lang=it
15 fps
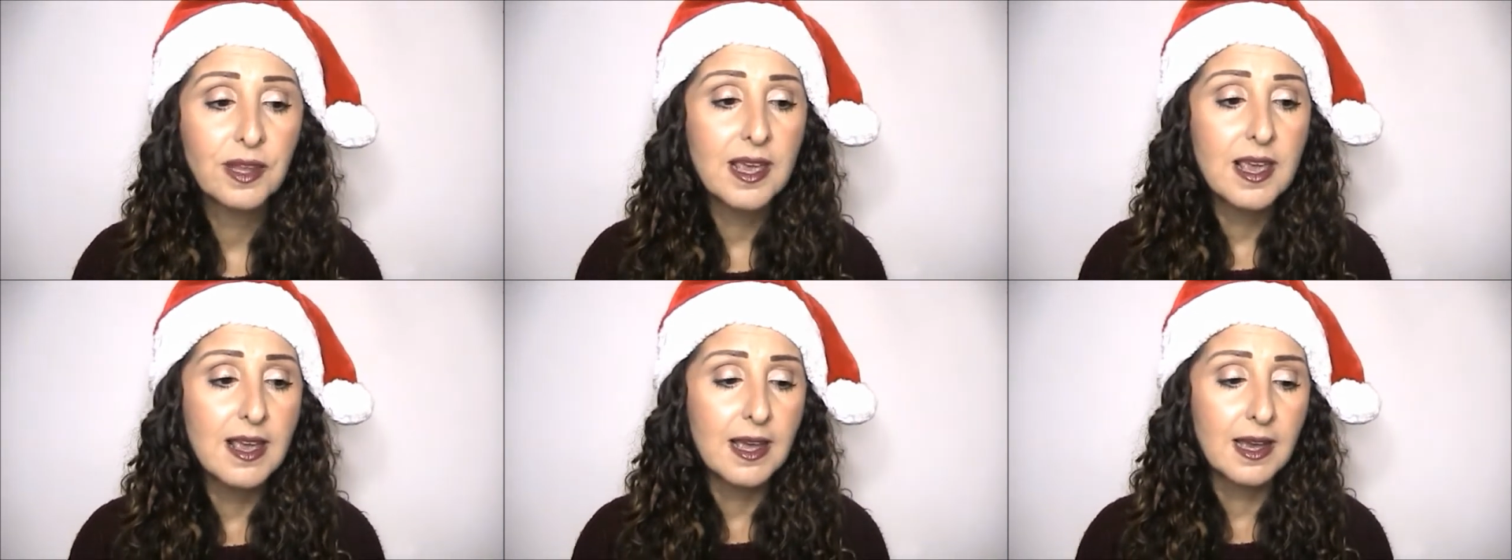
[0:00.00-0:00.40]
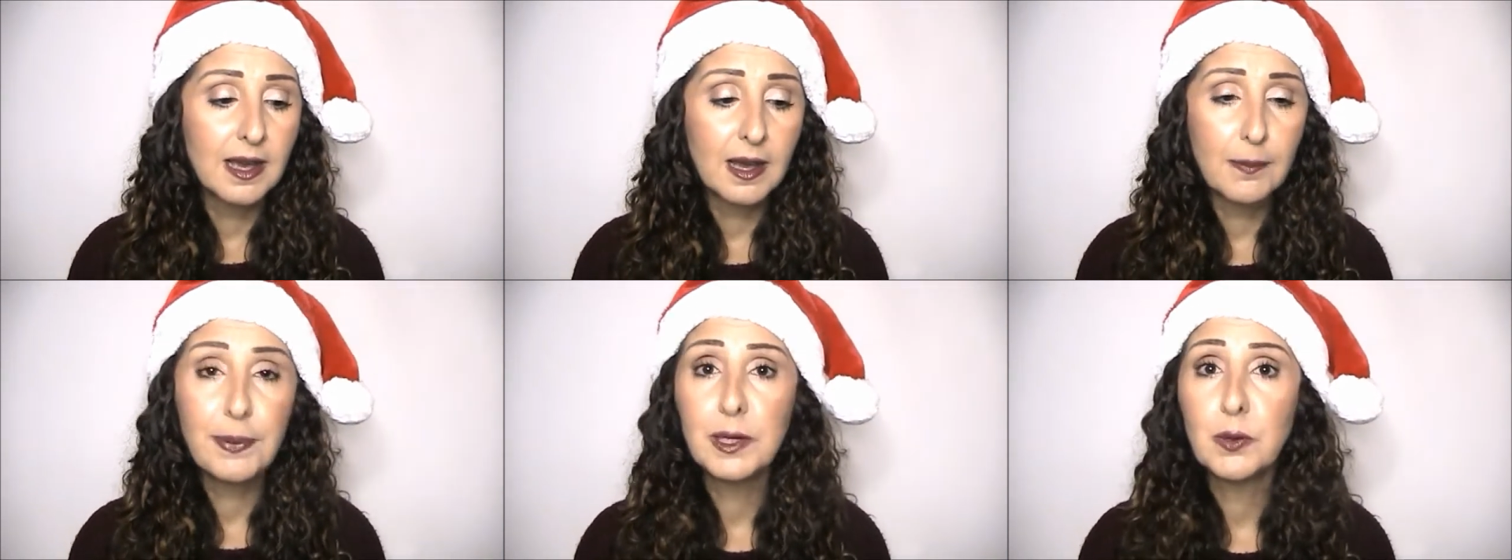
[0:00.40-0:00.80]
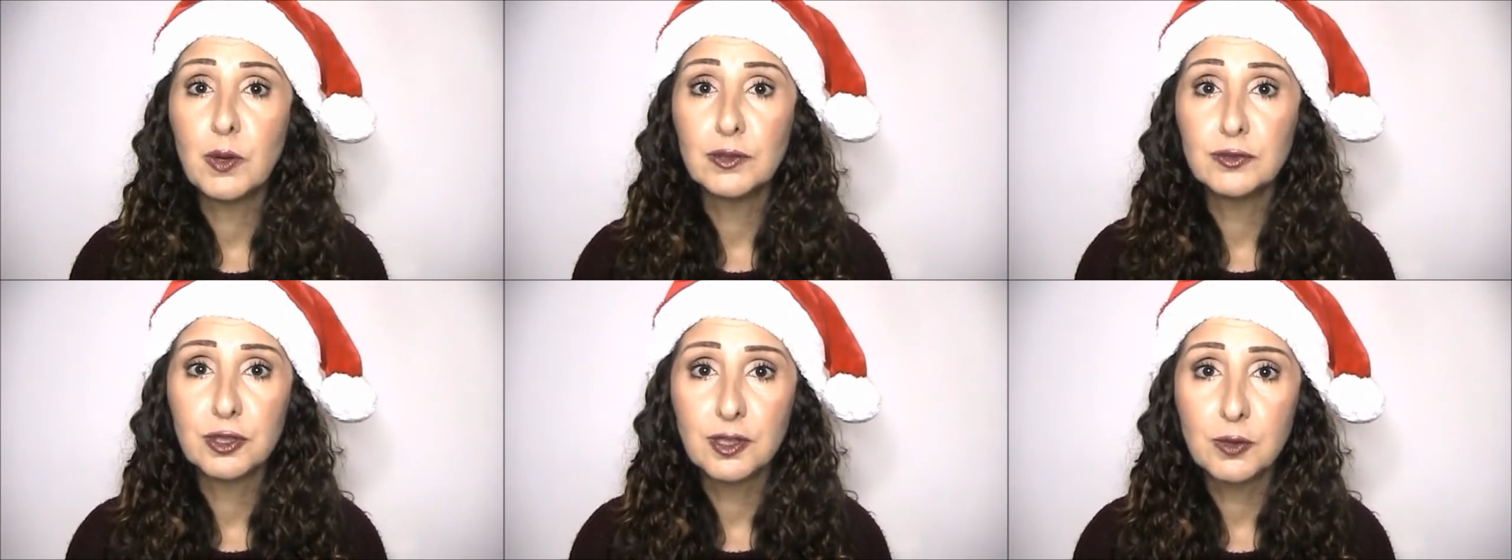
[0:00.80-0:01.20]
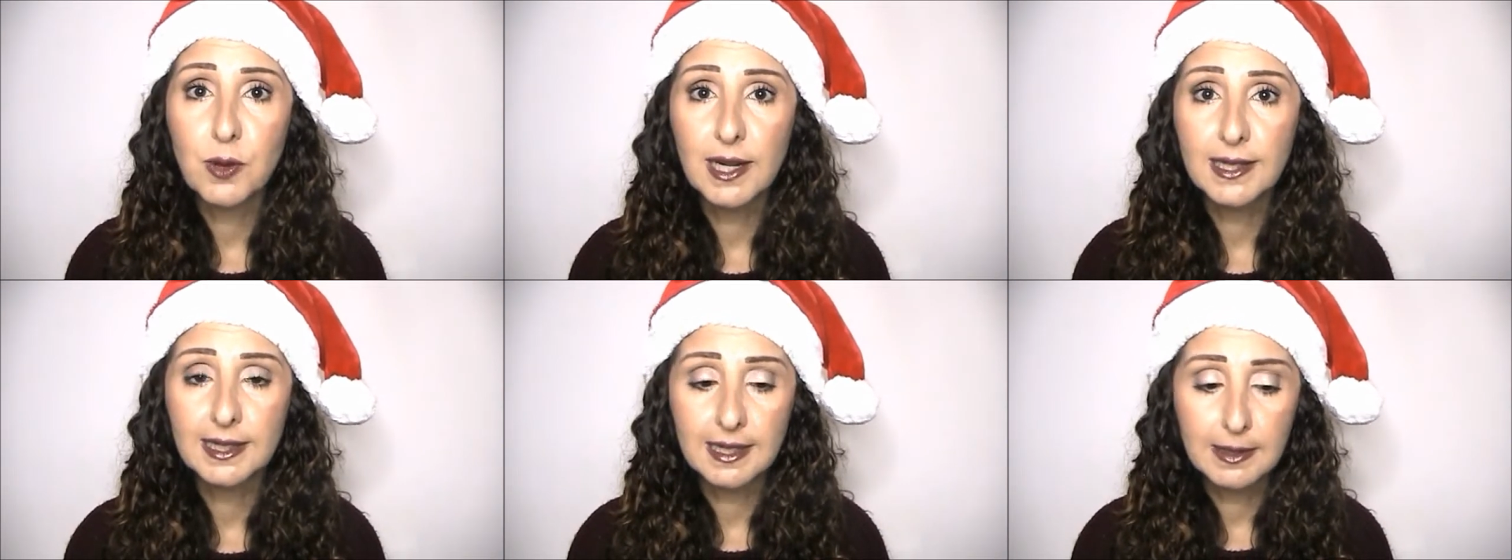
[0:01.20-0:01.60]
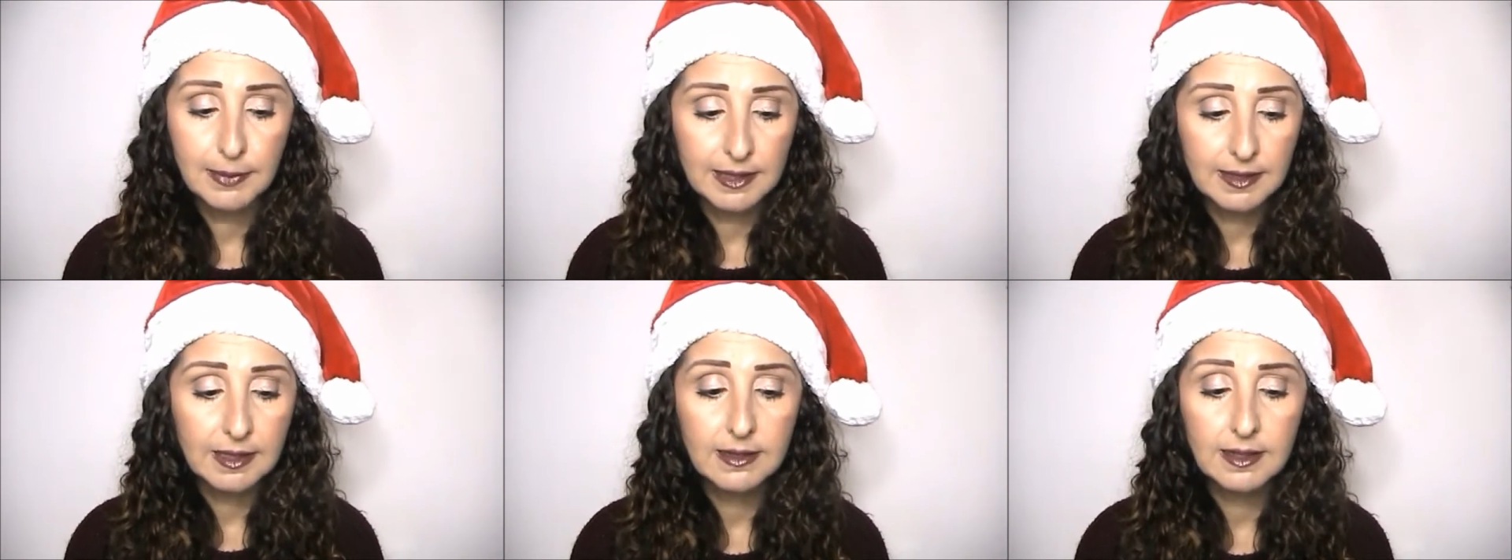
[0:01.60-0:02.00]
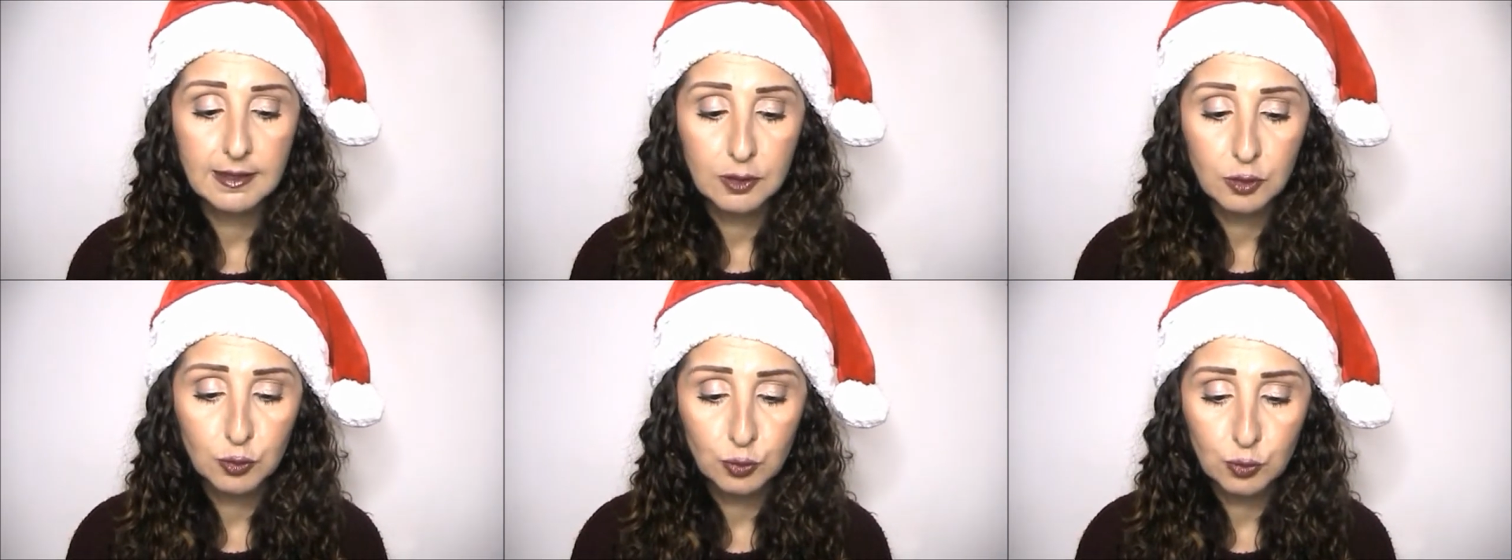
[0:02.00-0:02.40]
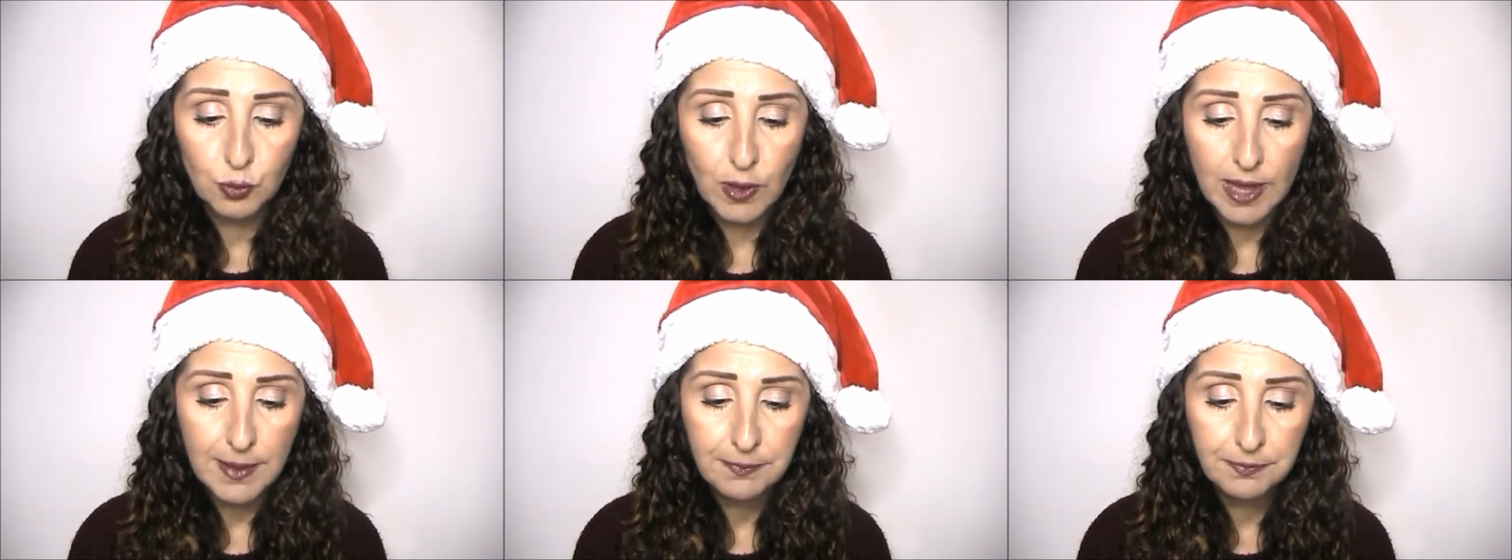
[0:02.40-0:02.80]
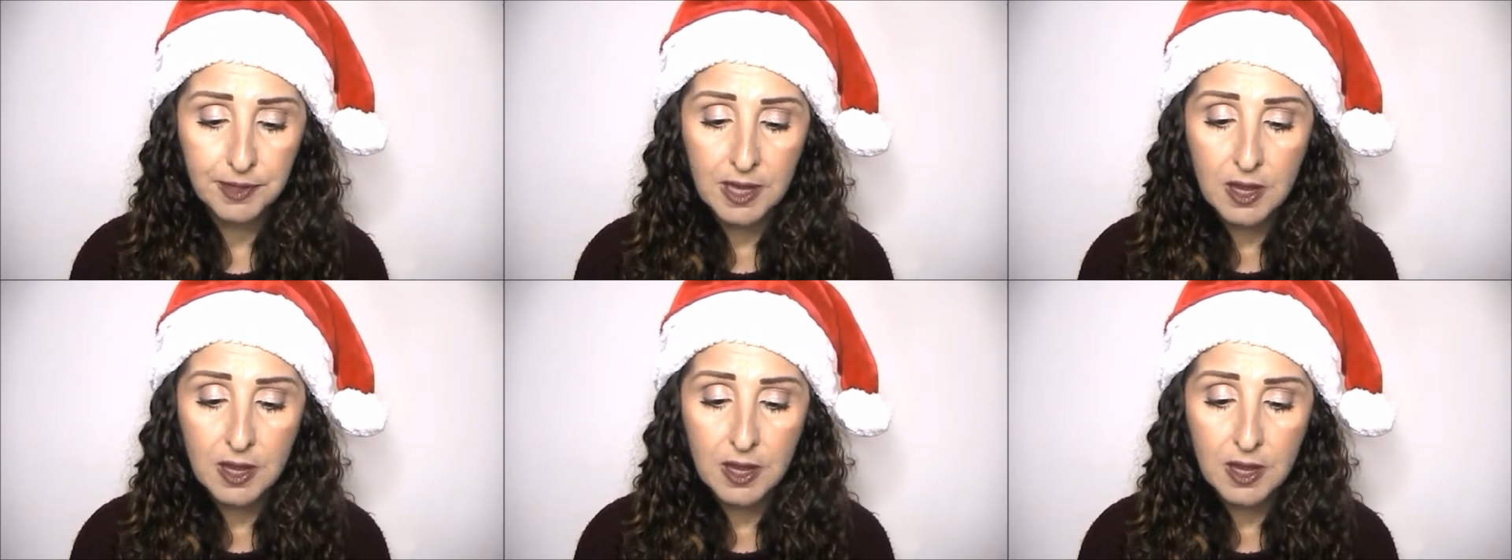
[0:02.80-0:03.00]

Eh, per quanto riguarda le matite ne ho due,